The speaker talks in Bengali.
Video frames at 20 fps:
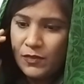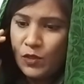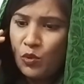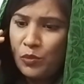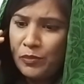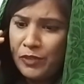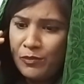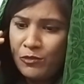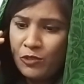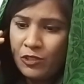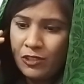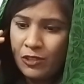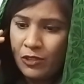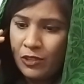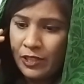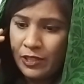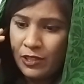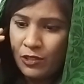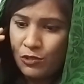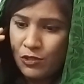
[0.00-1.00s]
তুমি মনে
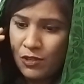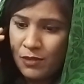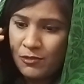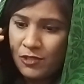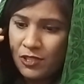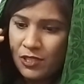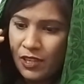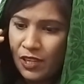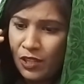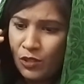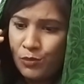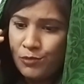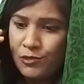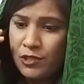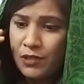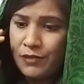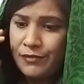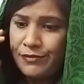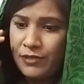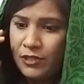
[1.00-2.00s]
করে দিও সমস্যা নাই তুমি
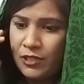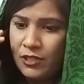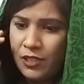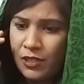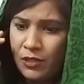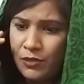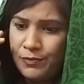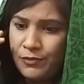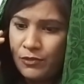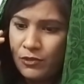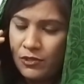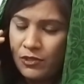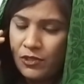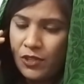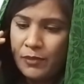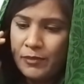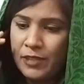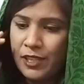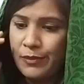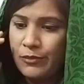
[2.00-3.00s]
যখন ফ্রি থাকো ফোন
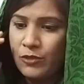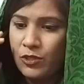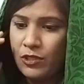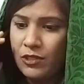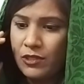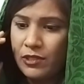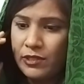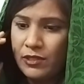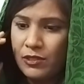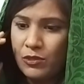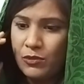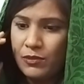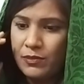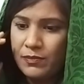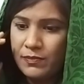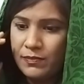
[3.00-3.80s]
দিও আমাকে মনে করে দিও